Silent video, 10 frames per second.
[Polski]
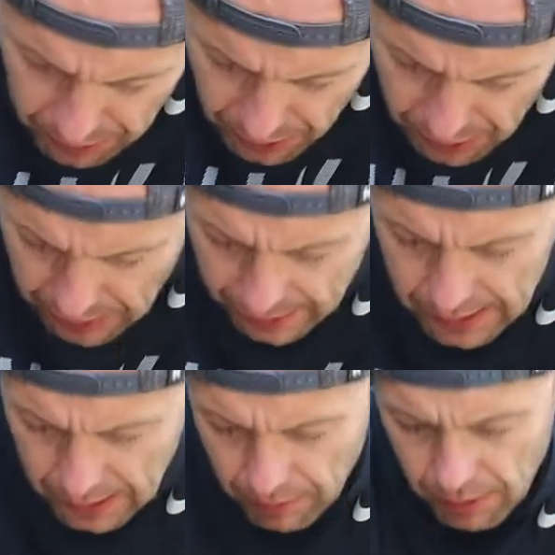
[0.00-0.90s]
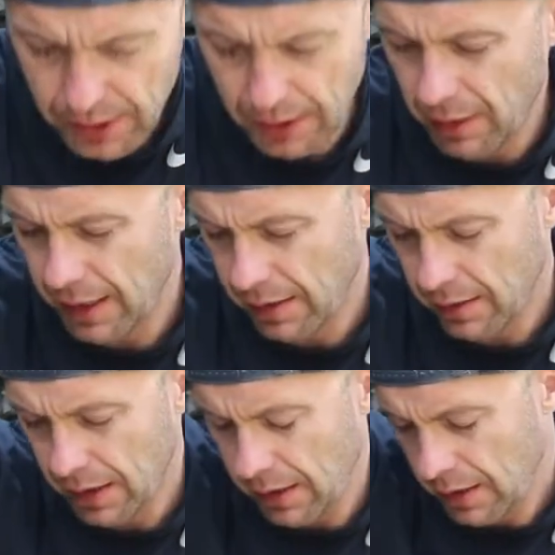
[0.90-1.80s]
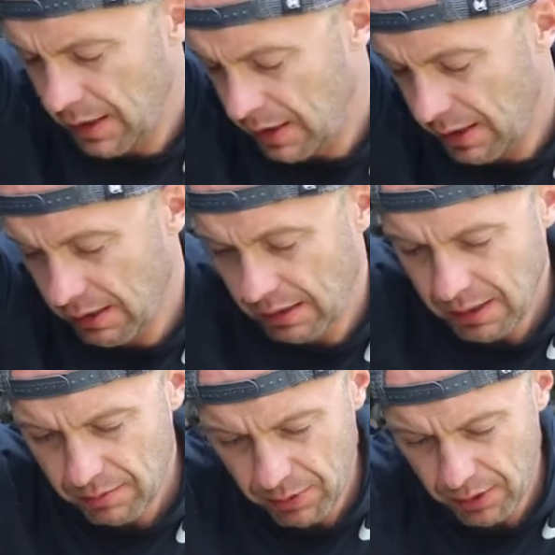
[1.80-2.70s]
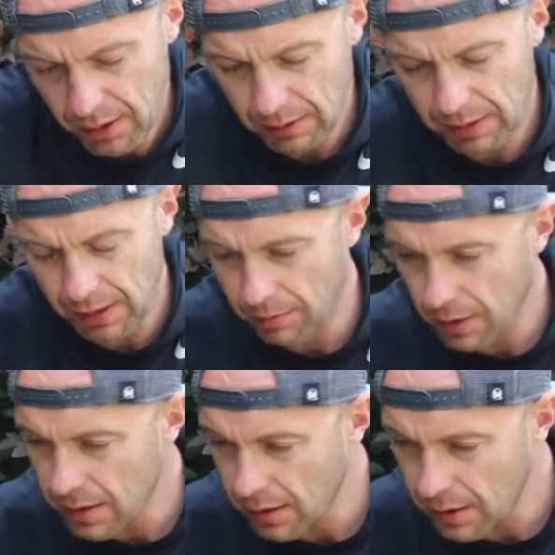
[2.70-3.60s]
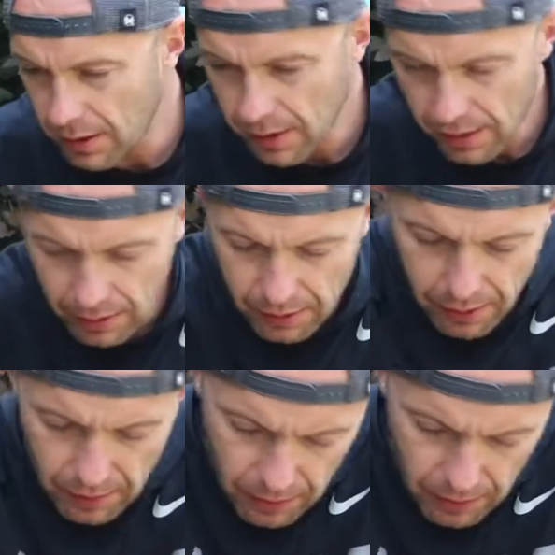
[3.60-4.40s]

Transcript: mi się, że tak samo działa jak oryginalny. Może trzeba trochę mocniej ścisnąć.